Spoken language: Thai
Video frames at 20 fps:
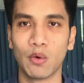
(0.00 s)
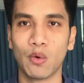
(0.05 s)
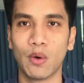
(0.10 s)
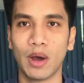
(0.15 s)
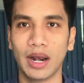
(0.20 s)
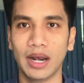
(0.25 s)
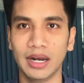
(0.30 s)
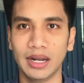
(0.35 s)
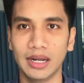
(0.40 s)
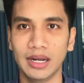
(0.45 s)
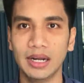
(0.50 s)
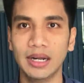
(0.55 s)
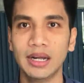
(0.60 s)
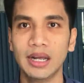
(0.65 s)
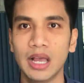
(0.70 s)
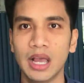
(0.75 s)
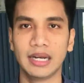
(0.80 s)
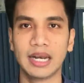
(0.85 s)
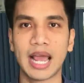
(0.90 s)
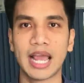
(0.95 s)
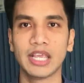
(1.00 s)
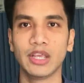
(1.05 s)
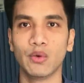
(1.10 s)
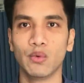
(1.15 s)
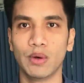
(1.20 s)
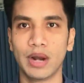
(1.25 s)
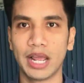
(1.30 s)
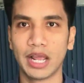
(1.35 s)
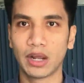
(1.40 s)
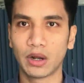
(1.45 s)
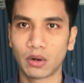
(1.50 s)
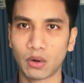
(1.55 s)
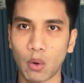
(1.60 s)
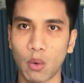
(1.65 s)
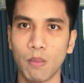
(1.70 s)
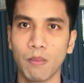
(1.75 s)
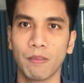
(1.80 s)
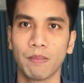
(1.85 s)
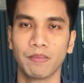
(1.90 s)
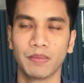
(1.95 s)
มควรหรือได้อยู่ในก
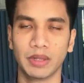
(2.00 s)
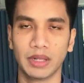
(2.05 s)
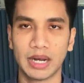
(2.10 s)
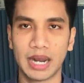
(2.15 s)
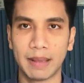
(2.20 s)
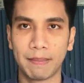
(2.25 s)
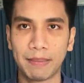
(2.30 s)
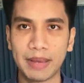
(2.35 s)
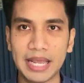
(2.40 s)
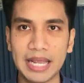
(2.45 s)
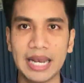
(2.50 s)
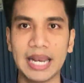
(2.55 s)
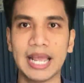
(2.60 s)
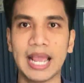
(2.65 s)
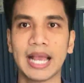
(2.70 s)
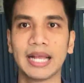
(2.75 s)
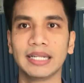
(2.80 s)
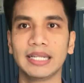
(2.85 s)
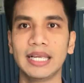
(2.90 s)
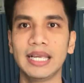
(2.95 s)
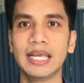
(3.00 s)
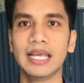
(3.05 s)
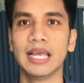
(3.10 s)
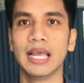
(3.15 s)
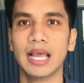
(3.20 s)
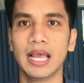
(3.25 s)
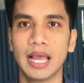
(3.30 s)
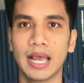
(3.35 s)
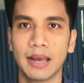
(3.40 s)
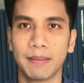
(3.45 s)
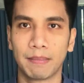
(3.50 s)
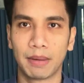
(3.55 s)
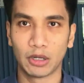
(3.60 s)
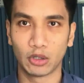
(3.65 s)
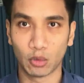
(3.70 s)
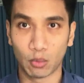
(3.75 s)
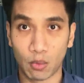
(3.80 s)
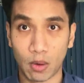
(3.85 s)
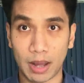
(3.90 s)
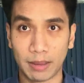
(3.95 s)
ลุ่มหรือในพี่เลี้ยงที่ประ
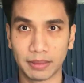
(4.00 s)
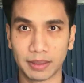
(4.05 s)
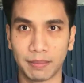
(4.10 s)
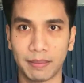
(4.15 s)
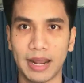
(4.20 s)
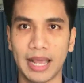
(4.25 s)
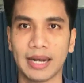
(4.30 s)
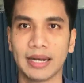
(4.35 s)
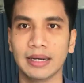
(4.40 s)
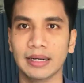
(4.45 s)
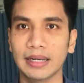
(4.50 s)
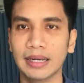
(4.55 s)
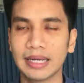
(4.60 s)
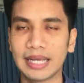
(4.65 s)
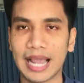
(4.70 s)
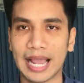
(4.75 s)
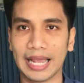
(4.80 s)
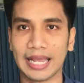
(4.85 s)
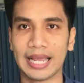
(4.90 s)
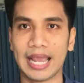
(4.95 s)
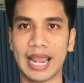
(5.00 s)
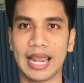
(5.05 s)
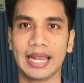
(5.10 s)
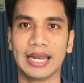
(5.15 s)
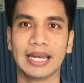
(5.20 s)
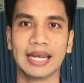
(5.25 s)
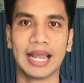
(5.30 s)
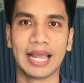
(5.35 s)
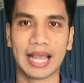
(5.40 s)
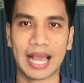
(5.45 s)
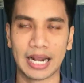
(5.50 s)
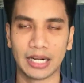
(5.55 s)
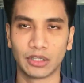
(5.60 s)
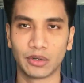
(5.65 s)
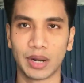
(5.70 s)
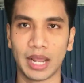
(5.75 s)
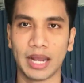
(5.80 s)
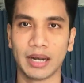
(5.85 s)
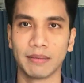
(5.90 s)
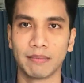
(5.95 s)
สบความสำเร็จหรือเก่งๆในการ
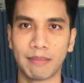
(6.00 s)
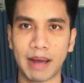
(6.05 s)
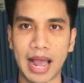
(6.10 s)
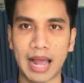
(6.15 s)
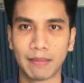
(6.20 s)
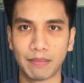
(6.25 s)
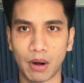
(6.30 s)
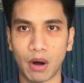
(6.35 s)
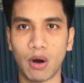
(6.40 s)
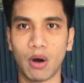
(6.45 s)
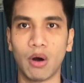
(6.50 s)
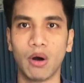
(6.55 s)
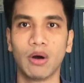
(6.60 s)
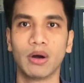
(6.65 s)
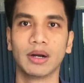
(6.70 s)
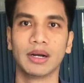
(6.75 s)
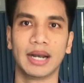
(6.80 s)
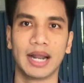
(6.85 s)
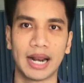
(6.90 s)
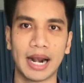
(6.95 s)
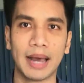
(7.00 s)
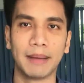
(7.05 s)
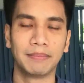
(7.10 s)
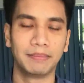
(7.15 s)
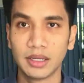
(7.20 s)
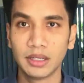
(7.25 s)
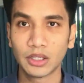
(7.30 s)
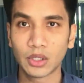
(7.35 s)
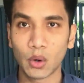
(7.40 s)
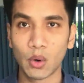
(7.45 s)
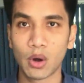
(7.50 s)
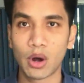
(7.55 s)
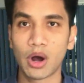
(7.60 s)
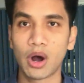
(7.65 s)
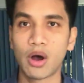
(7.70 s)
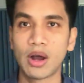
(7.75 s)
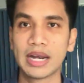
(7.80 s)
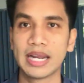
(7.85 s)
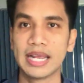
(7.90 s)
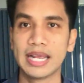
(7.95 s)
เทรดมากพอนะครับ ซึ่งตรง
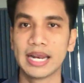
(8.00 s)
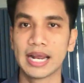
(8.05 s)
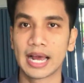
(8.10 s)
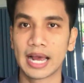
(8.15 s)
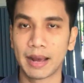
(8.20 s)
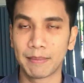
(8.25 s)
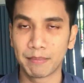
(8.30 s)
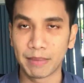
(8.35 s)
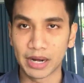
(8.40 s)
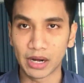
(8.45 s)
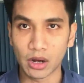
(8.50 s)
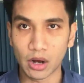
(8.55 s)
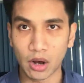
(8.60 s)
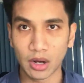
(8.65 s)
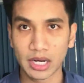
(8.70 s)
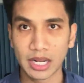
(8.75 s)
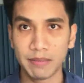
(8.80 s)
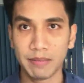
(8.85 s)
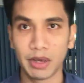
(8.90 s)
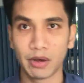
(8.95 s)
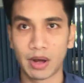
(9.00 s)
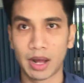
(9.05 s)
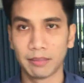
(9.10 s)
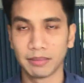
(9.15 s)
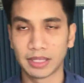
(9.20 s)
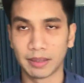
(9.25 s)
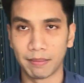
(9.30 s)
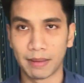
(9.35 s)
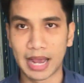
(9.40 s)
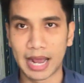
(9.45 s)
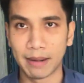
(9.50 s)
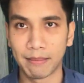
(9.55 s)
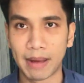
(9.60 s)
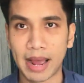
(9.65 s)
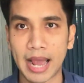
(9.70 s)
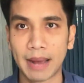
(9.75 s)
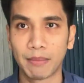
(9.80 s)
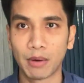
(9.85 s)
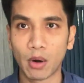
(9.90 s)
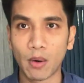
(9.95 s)
ข้อนี้นะครับเป็นข้อที่มีความสำคัญ
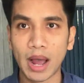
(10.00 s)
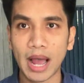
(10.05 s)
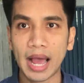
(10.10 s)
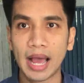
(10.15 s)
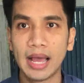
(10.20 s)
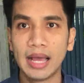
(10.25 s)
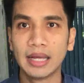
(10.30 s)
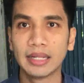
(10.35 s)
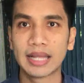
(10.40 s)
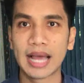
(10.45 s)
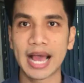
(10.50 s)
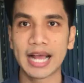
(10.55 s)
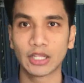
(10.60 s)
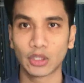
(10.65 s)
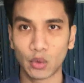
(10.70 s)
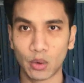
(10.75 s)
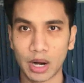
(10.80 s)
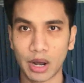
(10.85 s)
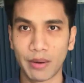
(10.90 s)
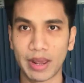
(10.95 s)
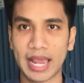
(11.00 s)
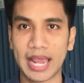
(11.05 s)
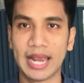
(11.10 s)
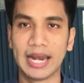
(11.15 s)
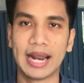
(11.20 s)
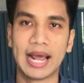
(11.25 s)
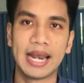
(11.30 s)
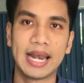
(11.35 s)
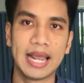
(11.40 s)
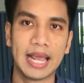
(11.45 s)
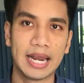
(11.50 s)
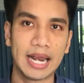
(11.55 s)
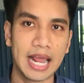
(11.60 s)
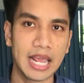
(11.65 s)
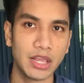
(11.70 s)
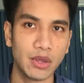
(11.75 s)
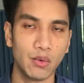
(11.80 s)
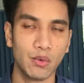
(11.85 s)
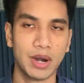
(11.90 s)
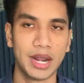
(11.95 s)
มาก เพราะว่าถ้าตัวเราเองนั้นเนี่ย
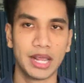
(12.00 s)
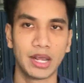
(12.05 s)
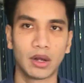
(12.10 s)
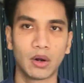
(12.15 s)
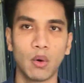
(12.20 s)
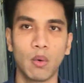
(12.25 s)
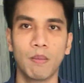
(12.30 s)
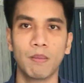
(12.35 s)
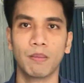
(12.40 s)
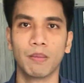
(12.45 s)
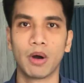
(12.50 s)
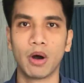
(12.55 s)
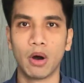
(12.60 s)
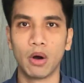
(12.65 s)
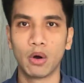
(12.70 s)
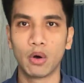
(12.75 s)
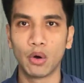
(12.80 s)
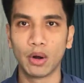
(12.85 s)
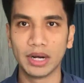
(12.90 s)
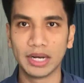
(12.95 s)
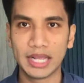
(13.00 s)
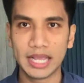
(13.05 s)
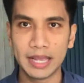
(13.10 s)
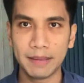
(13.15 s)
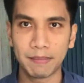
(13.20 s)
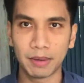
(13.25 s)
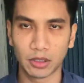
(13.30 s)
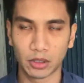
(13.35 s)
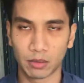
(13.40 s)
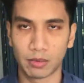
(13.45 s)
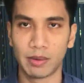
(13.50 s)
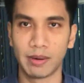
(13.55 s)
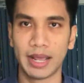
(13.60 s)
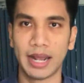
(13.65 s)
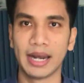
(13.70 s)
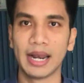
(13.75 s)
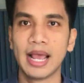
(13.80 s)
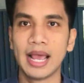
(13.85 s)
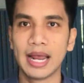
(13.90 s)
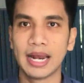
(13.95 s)
ได้อยู่ในกลุ่มของคนที่ประสบความสำ
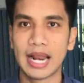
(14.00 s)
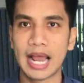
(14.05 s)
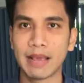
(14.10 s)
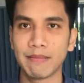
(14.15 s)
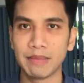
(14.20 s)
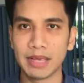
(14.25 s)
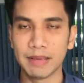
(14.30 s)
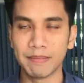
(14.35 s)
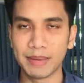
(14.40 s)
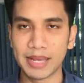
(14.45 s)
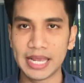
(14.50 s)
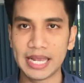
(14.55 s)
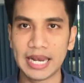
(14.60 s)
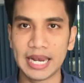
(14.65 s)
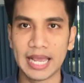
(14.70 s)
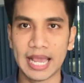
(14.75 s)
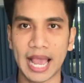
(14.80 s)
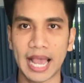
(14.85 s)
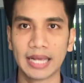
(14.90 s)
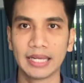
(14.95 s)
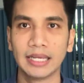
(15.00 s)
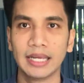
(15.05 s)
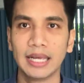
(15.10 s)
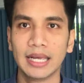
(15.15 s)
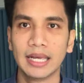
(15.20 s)
เร็จได้มีพี่เลี้ยง